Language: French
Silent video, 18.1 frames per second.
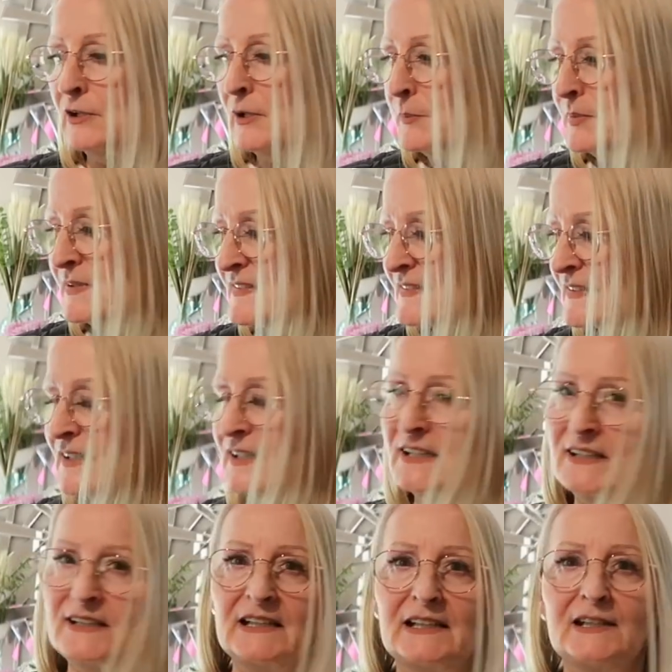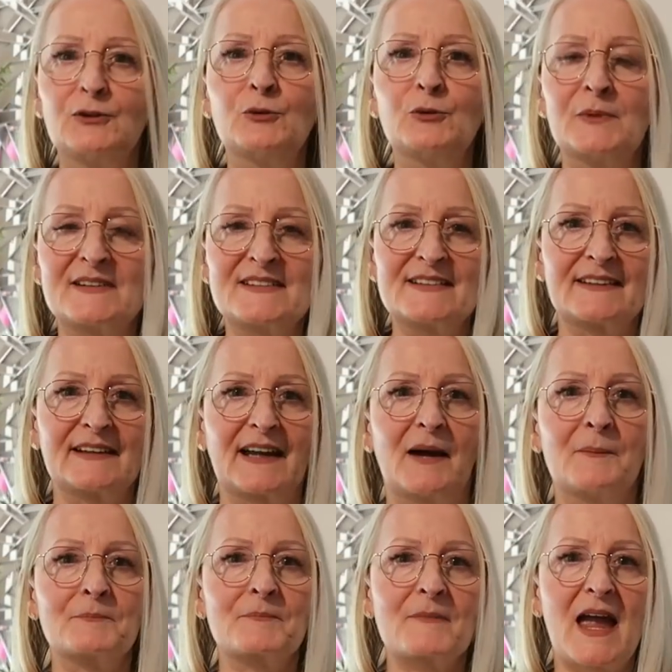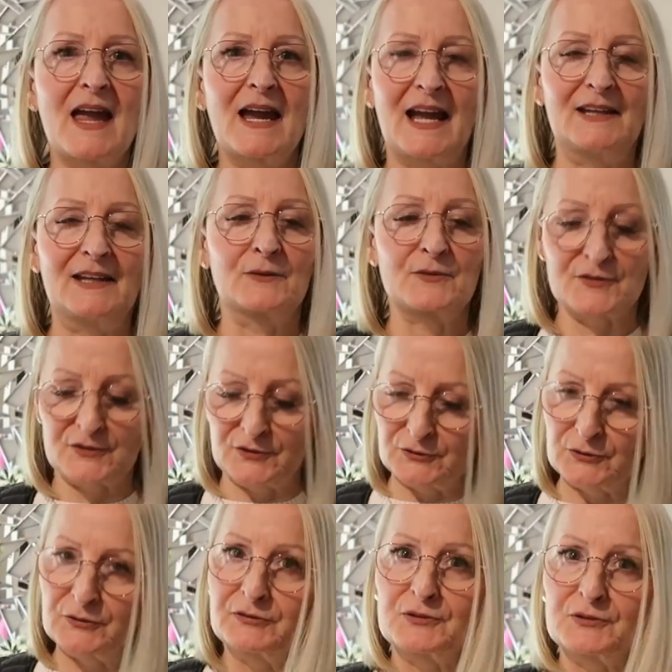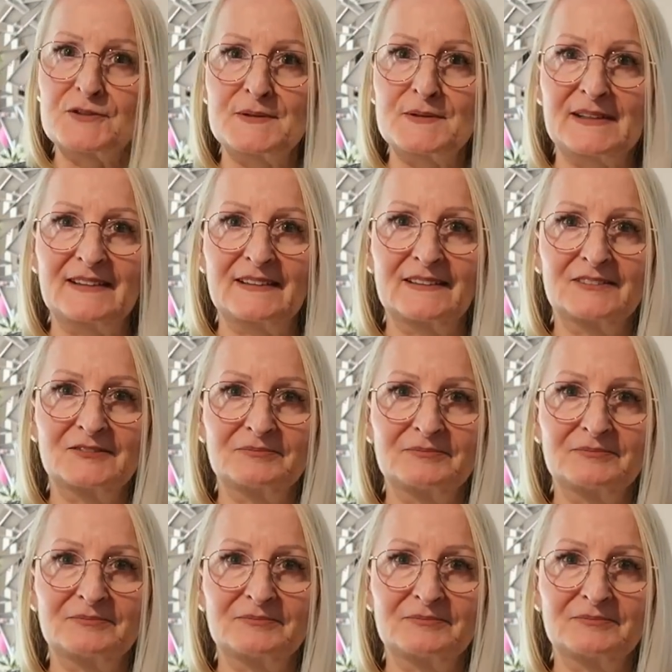de l'épicerie, des légumes, etc. Allez, on se retrouve tout de suite.